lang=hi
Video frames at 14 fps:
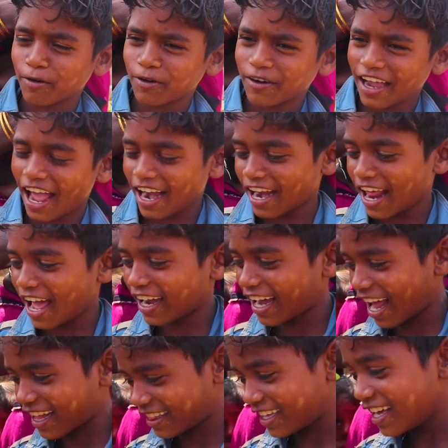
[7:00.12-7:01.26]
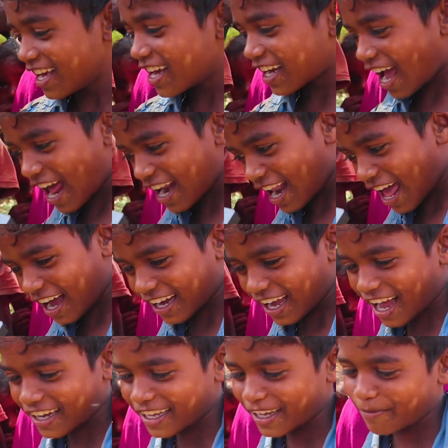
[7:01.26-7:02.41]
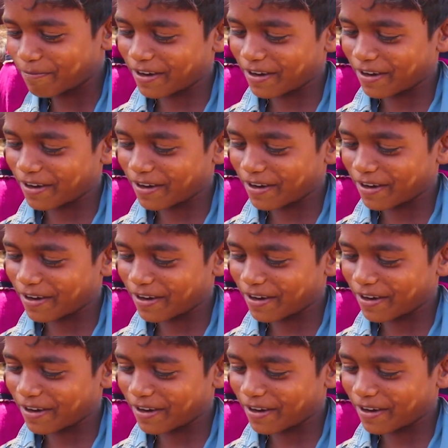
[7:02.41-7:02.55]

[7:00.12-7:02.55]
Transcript: को खाना खाती खाना खा के